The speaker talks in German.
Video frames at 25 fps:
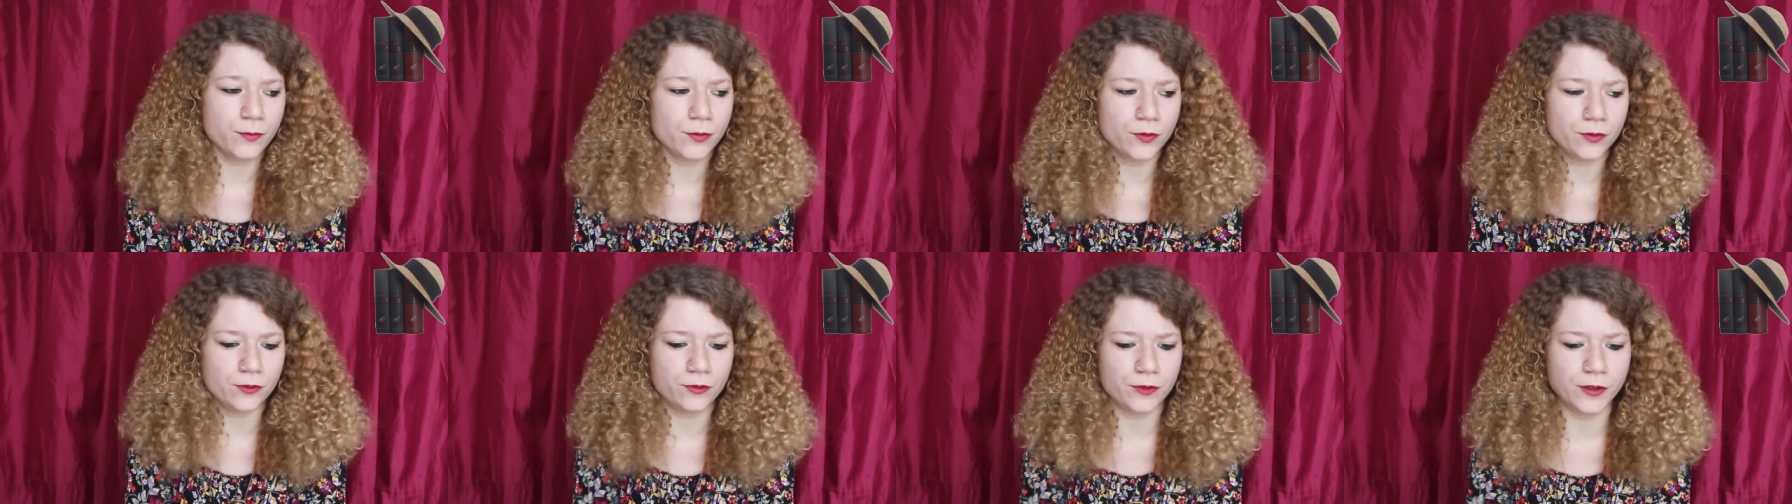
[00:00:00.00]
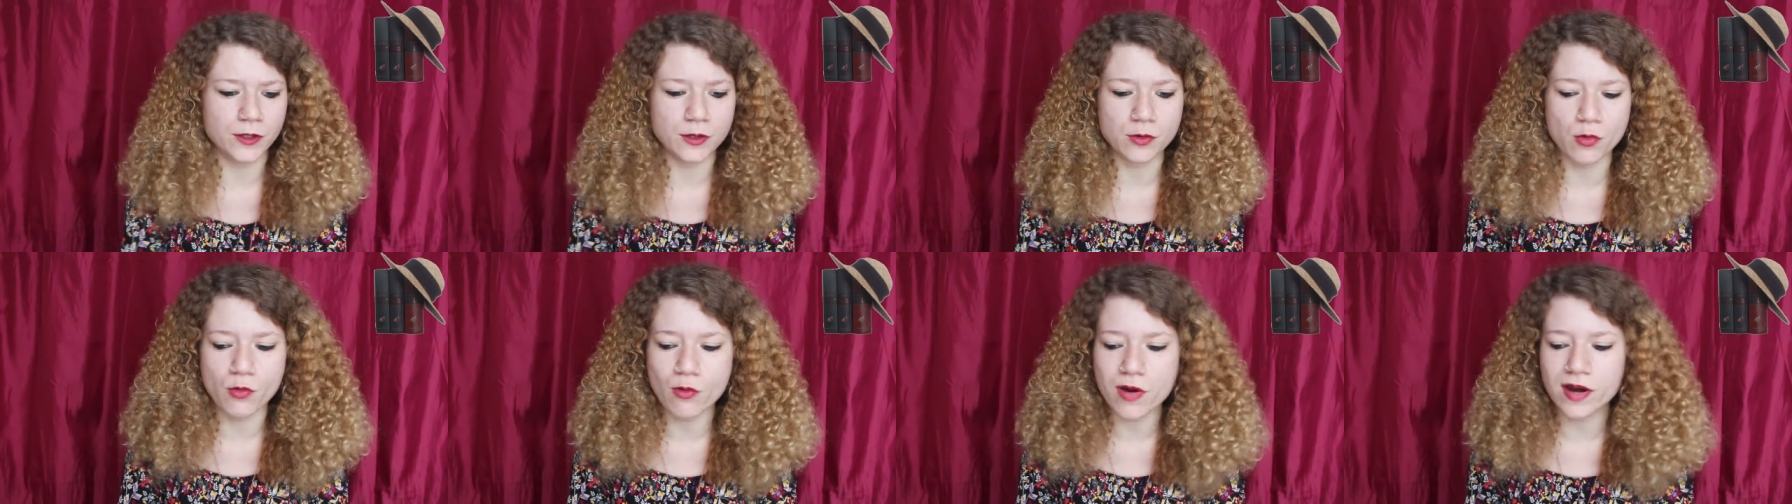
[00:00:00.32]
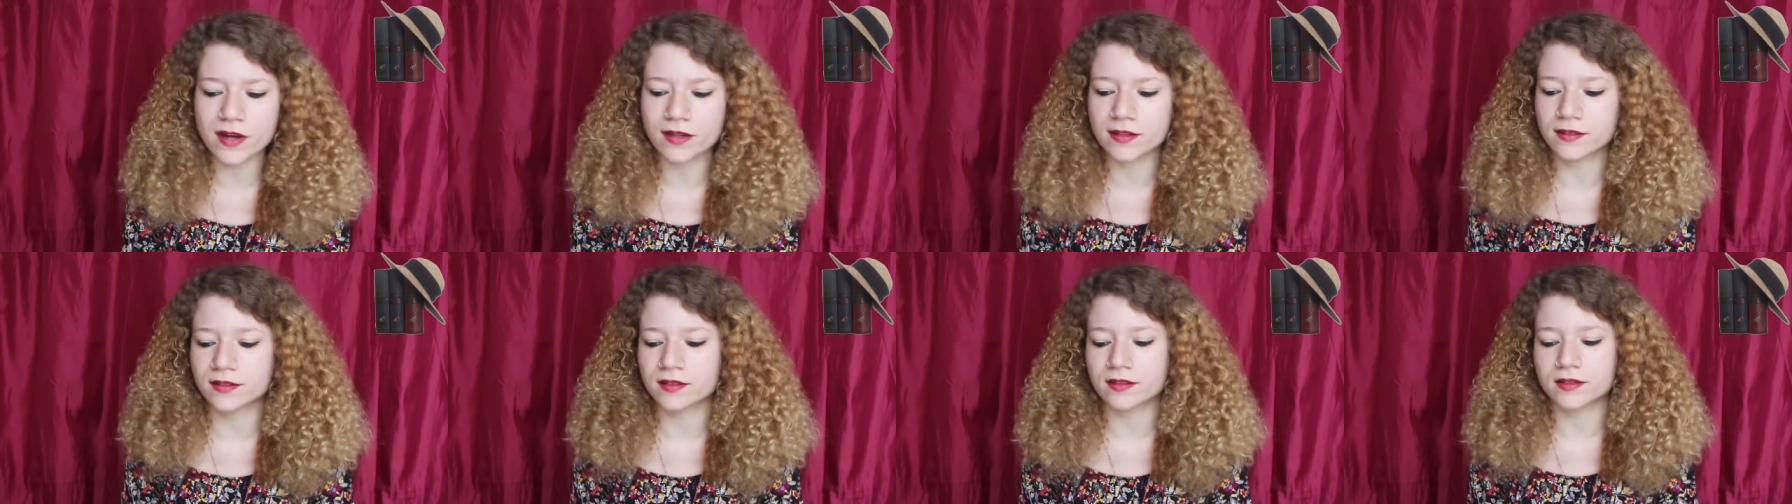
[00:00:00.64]

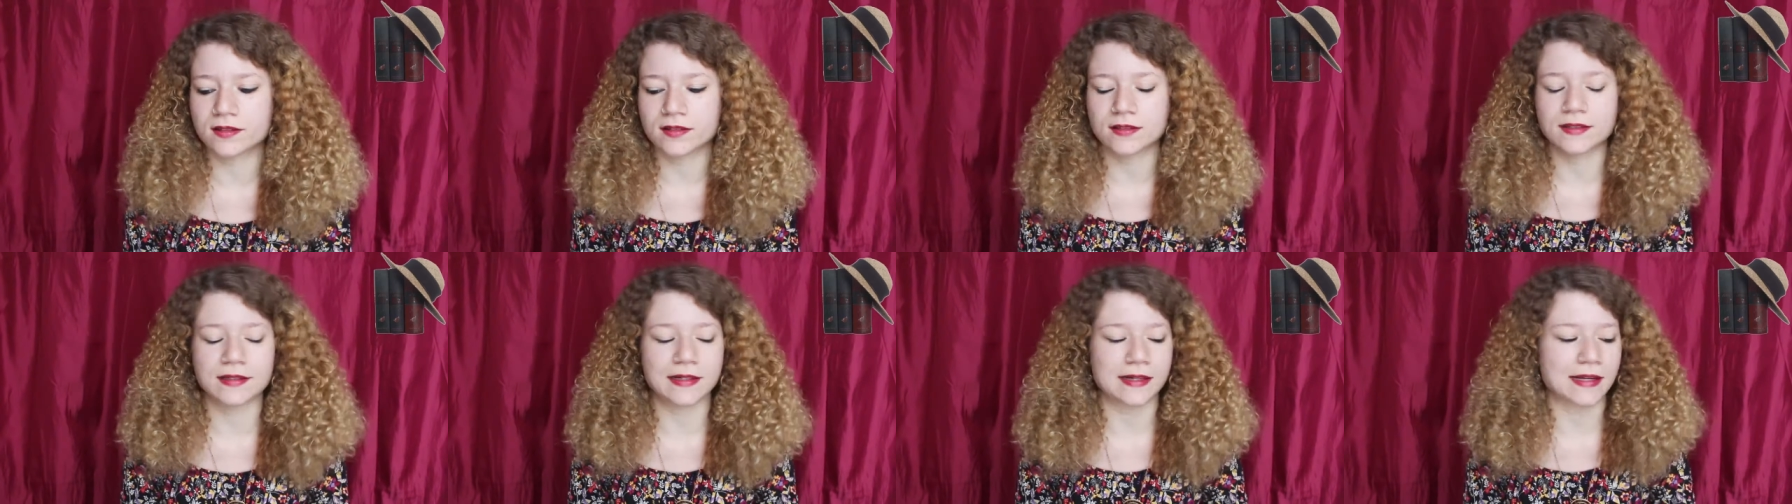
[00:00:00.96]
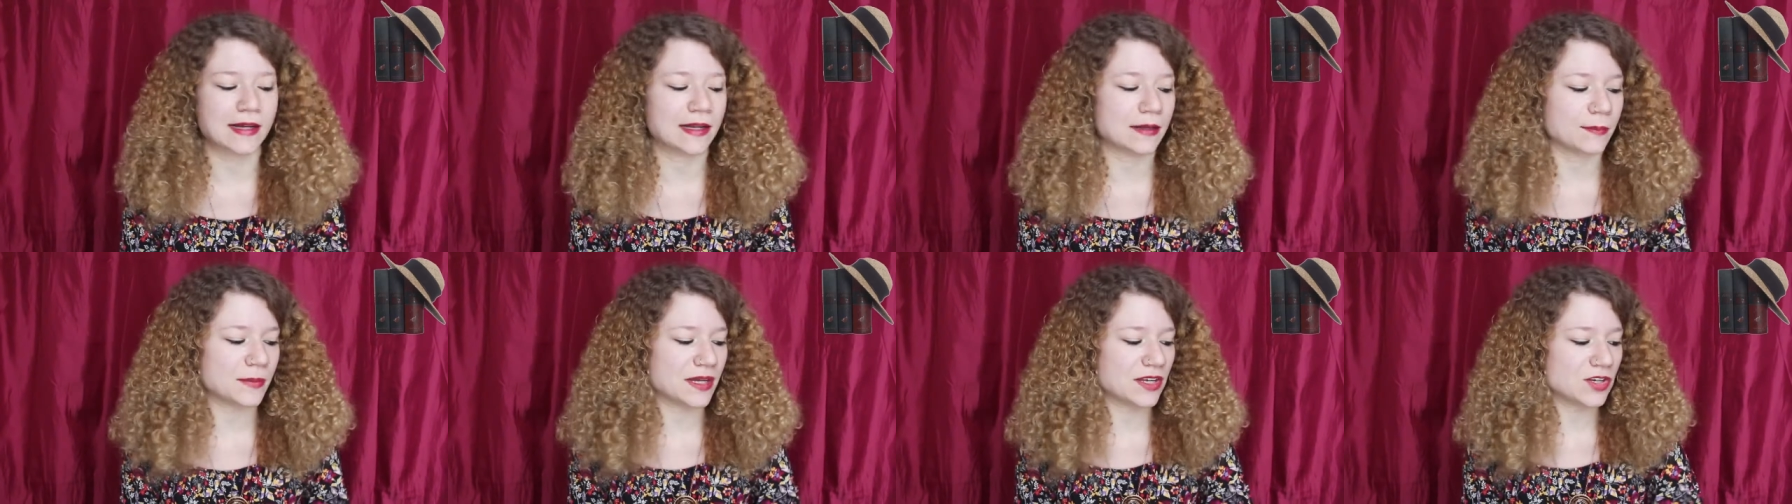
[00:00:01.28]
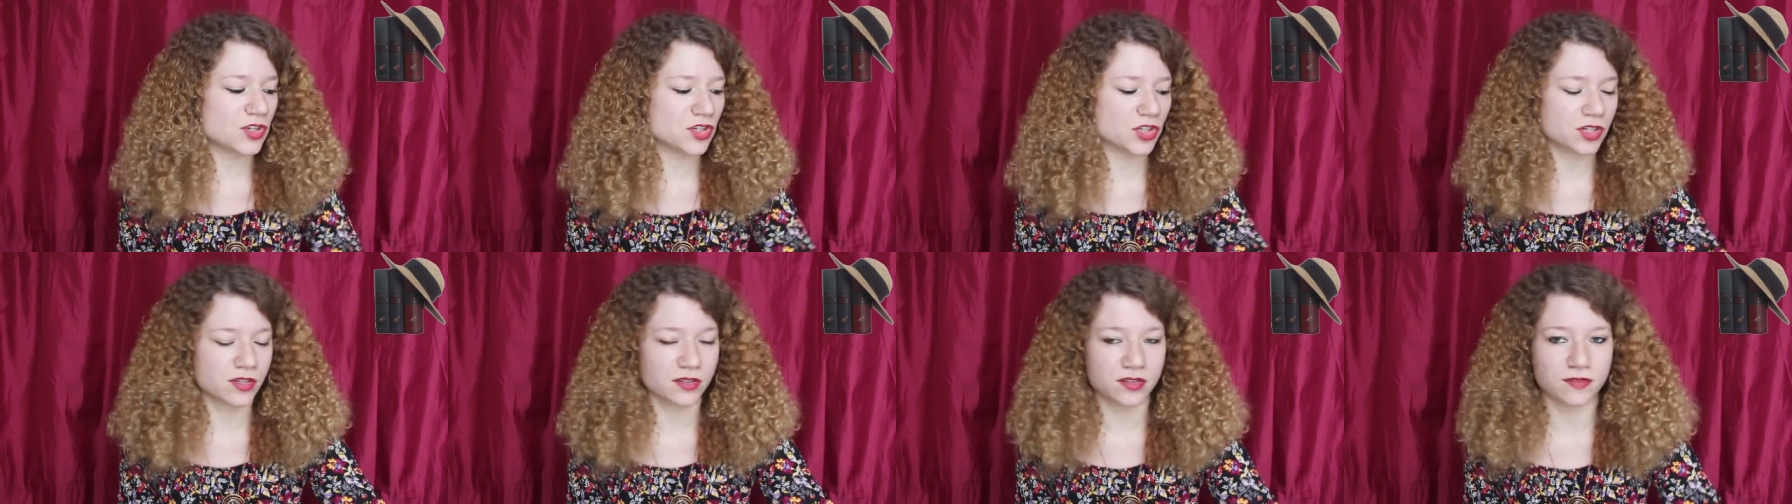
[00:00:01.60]
Figuren. Das sind ja keine
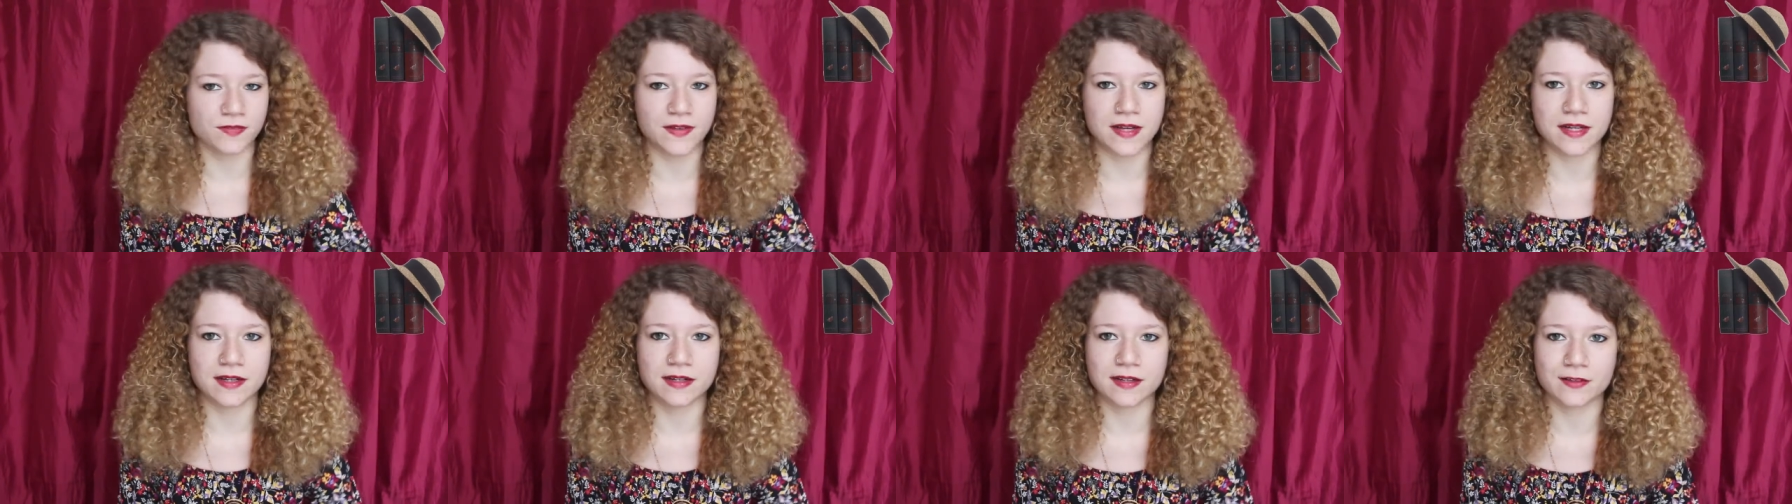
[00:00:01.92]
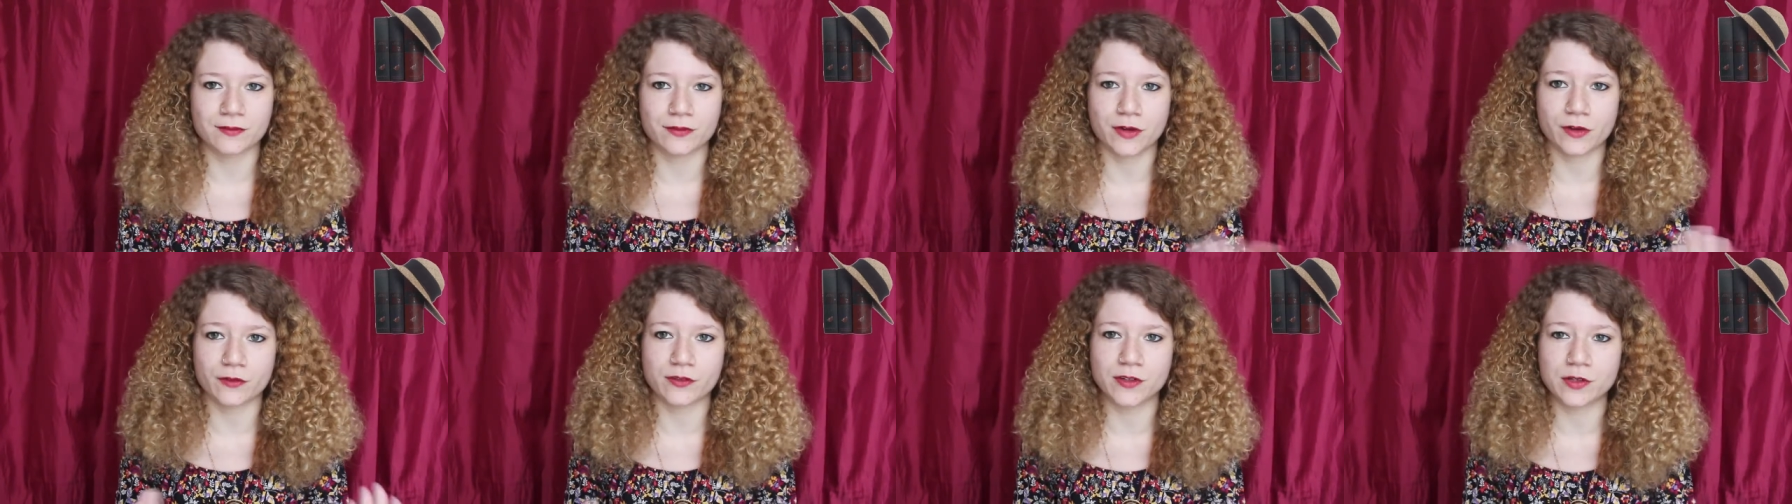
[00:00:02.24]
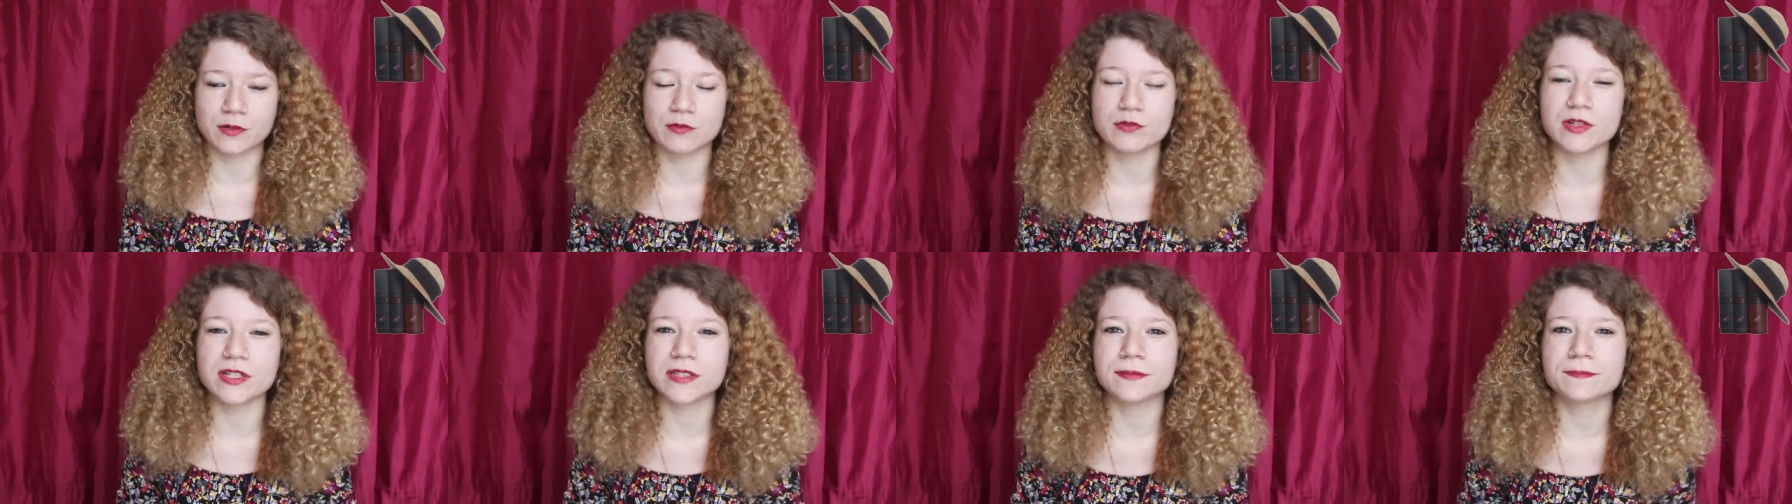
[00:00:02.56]
Menschen, es waren einfach
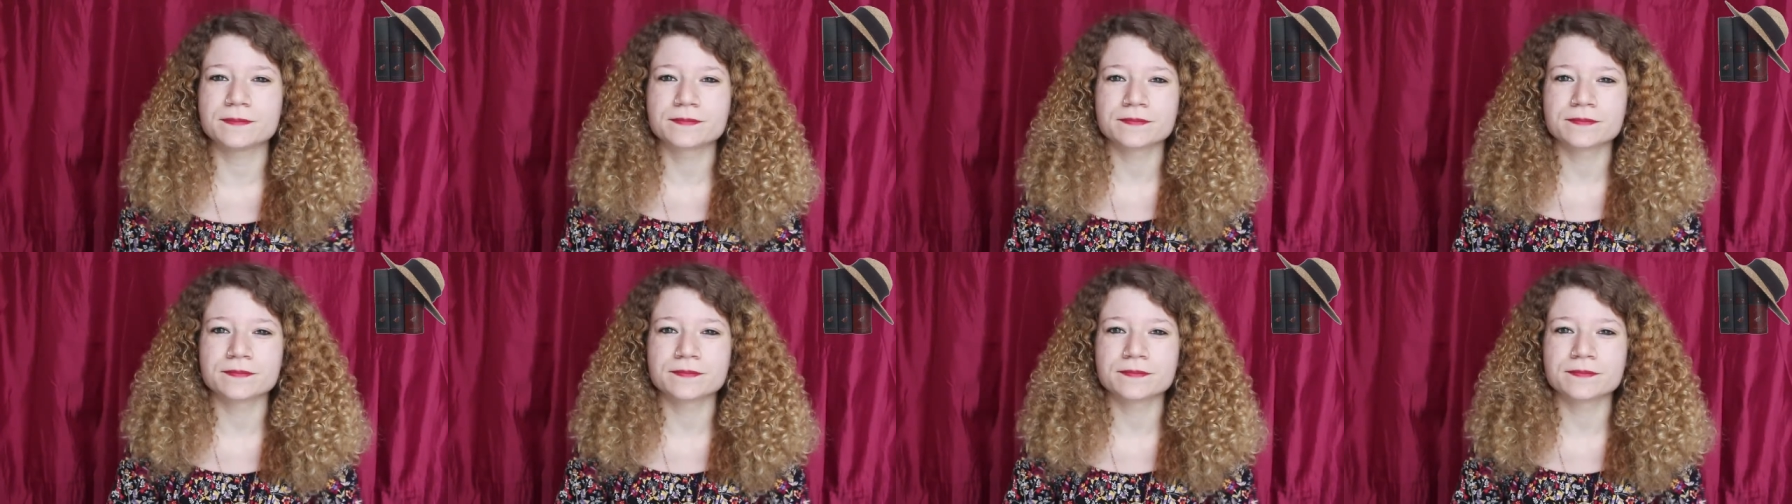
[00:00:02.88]
Figuren.